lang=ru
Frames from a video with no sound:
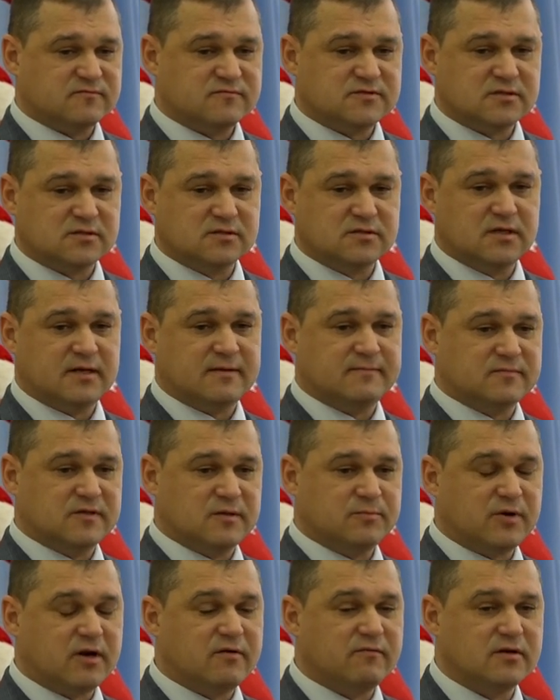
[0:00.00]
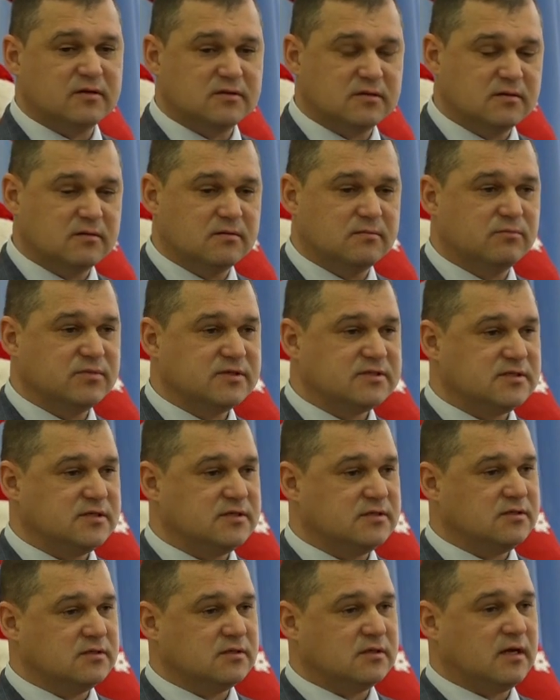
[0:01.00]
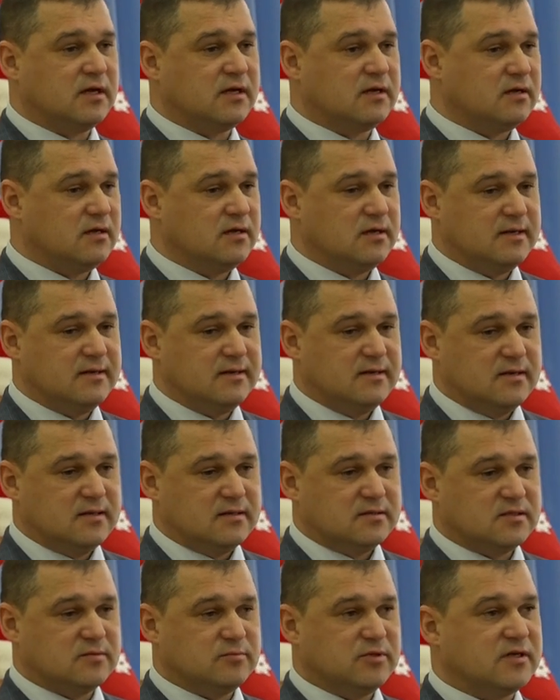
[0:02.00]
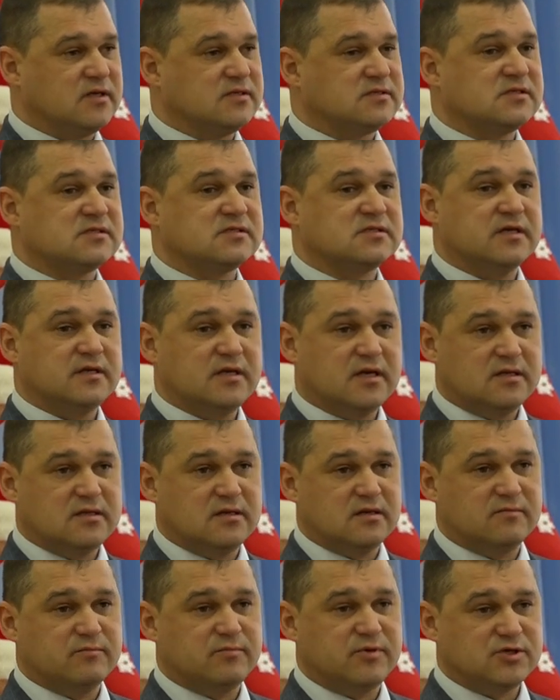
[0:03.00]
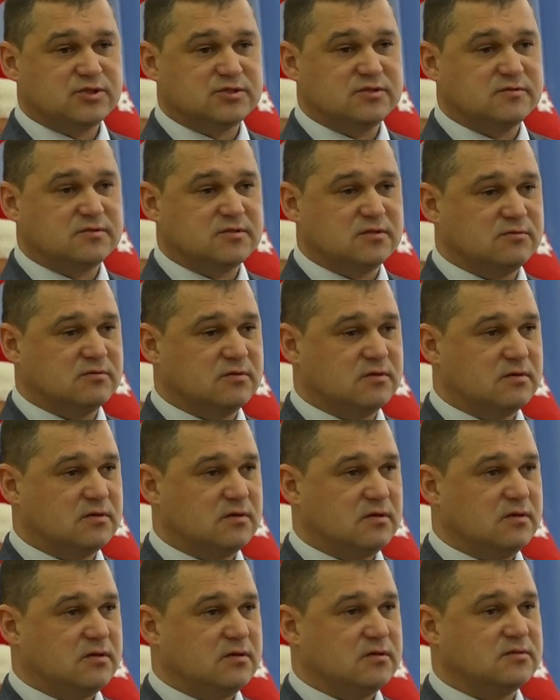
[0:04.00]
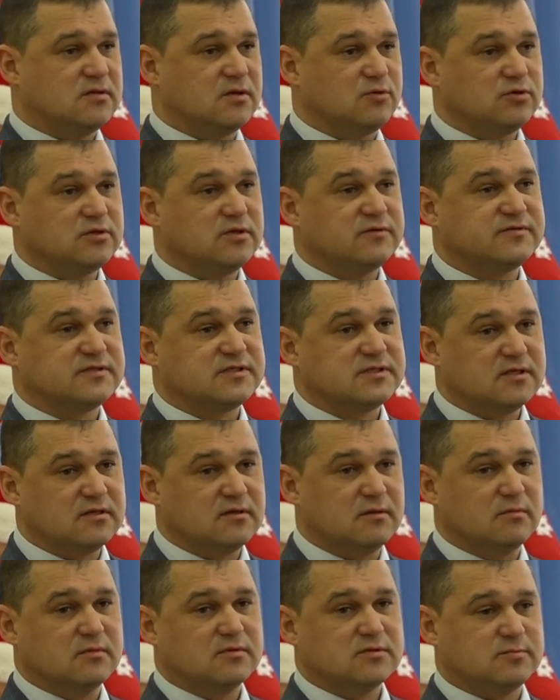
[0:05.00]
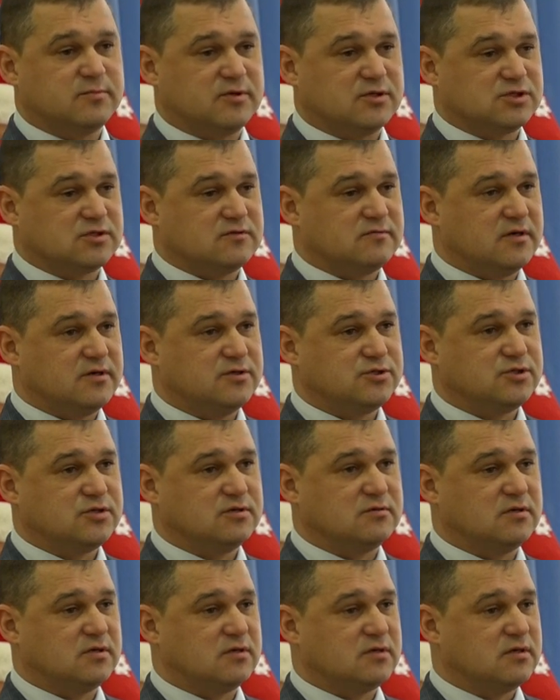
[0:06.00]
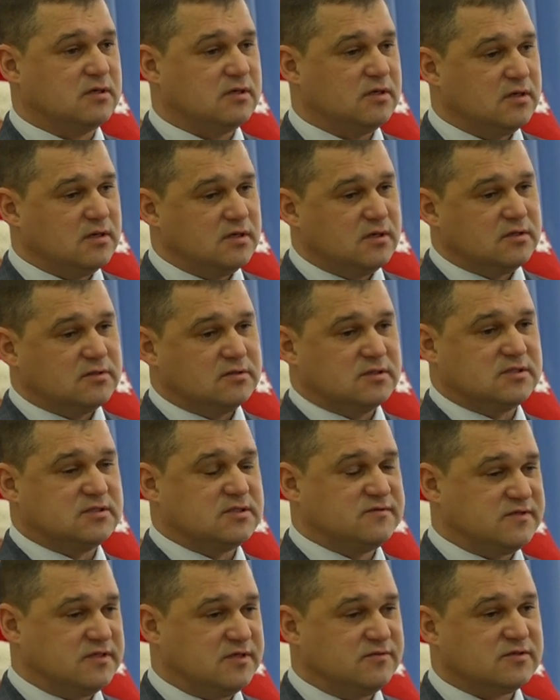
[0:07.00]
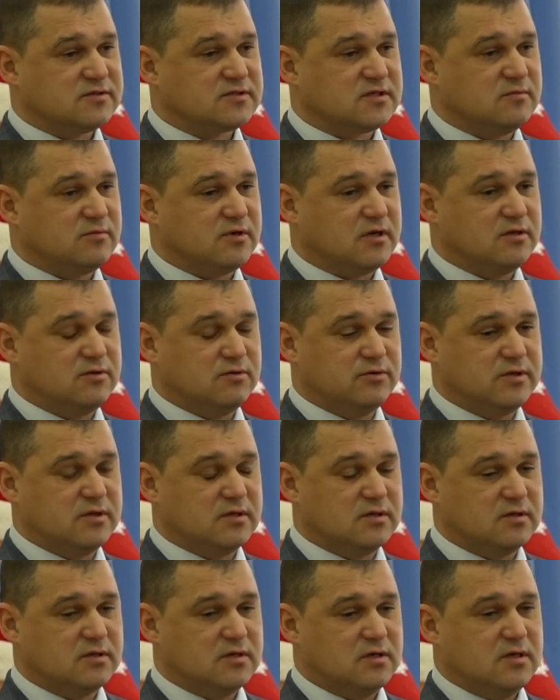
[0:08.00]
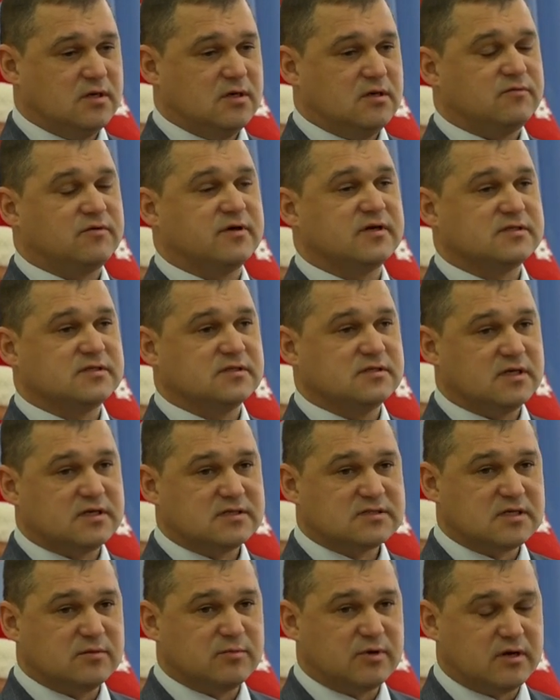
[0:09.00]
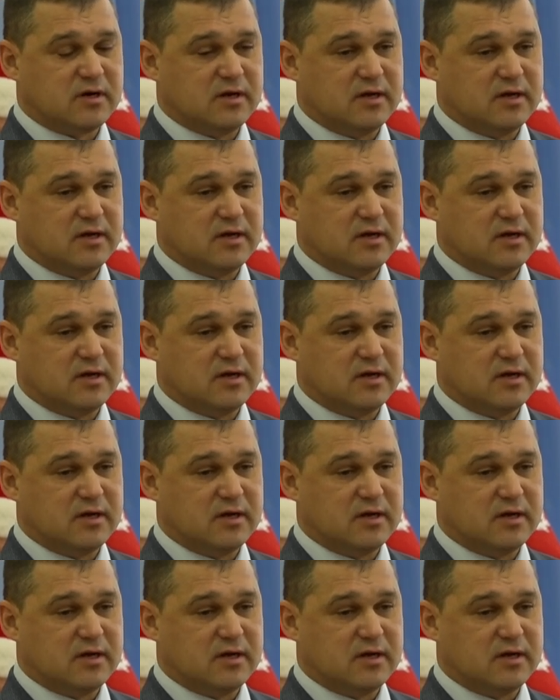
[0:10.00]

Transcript: всегда направлены мысли и дела на благосостояние, прежде всего, народа в целом, проживающего в Северском районе, в Краснодарском